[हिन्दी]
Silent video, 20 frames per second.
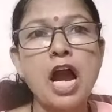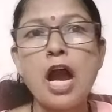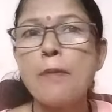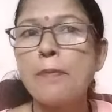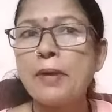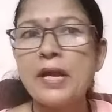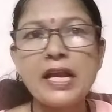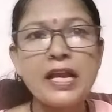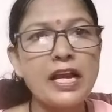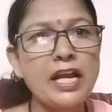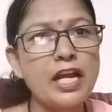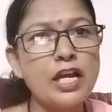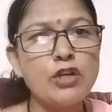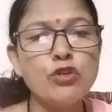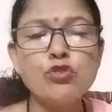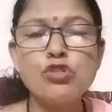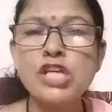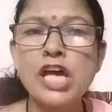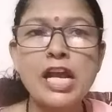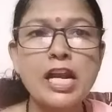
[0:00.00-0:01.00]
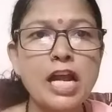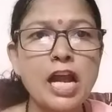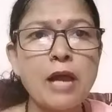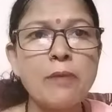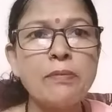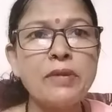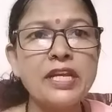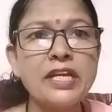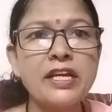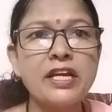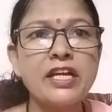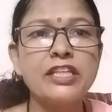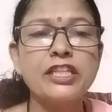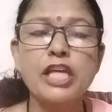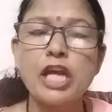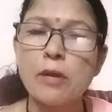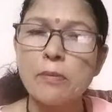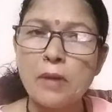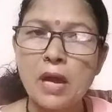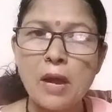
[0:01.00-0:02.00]
आपके कहे अनुसार काम नहीं
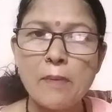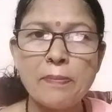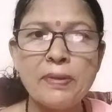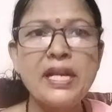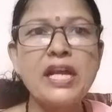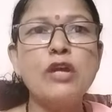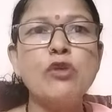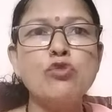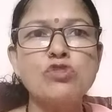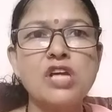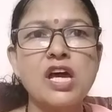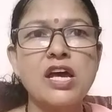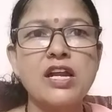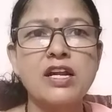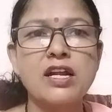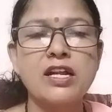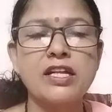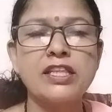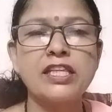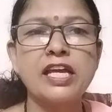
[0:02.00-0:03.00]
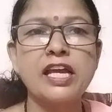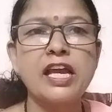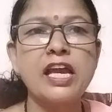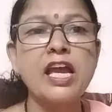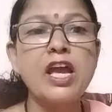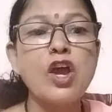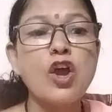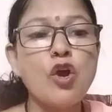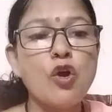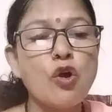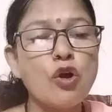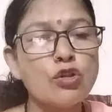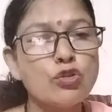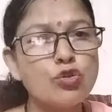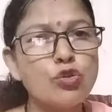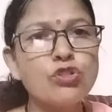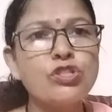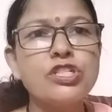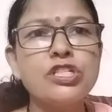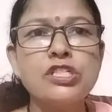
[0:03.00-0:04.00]
करते हम अपने अनुसार करते हैं
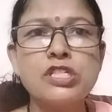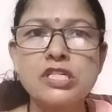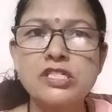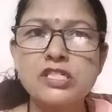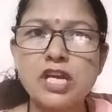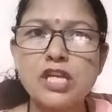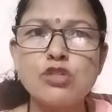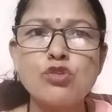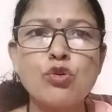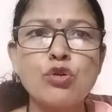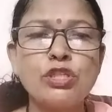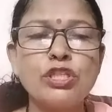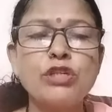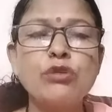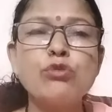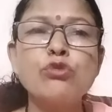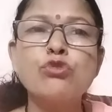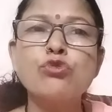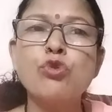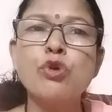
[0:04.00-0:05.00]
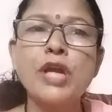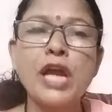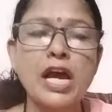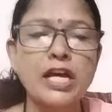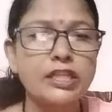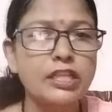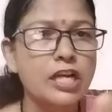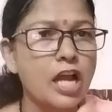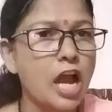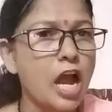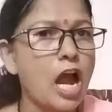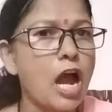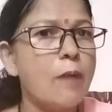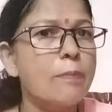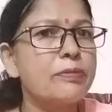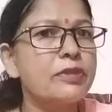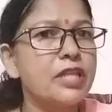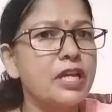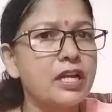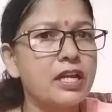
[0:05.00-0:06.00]
और जो चीज़ें सच होती है उसको यहाँ तक
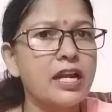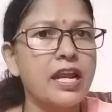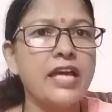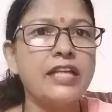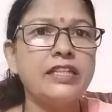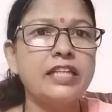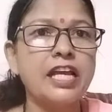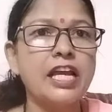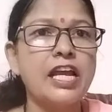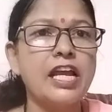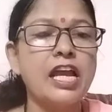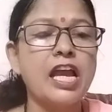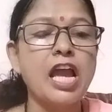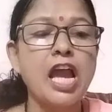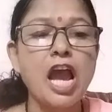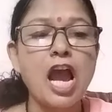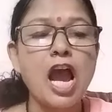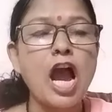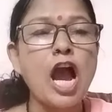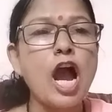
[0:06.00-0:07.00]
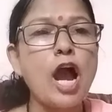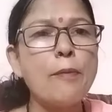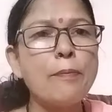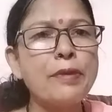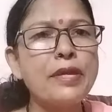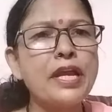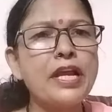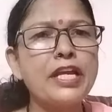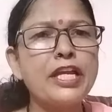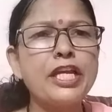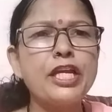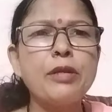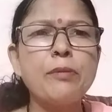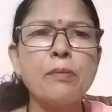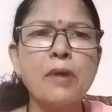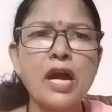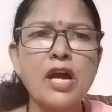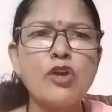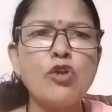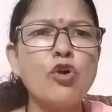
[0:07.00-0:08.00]
आप तक लाते हैं आप यकीन
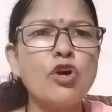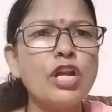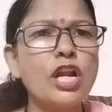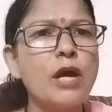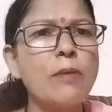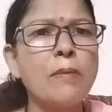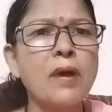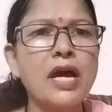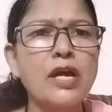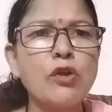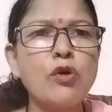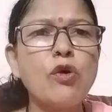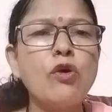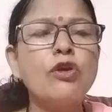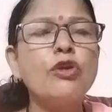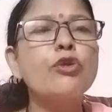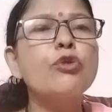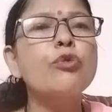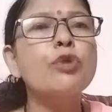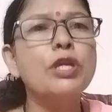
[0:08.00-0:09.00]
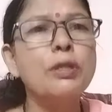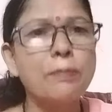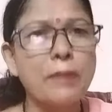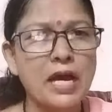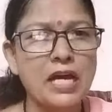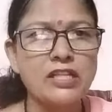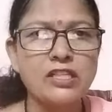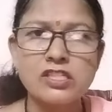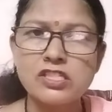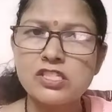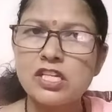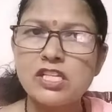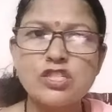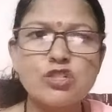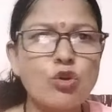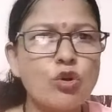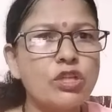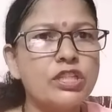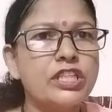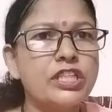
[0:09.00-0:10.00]
मानो ना मानो क्योंकि बात
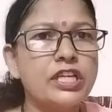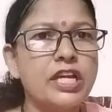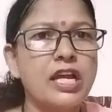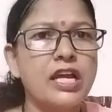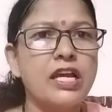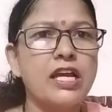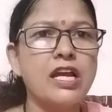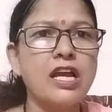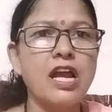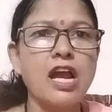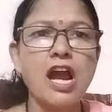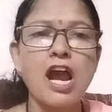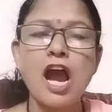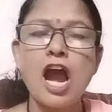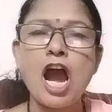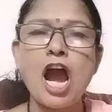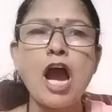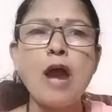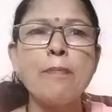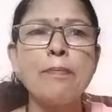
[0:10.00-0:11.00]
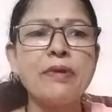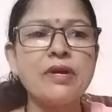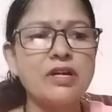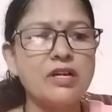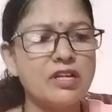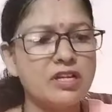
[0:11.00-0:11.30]
सच होती है आप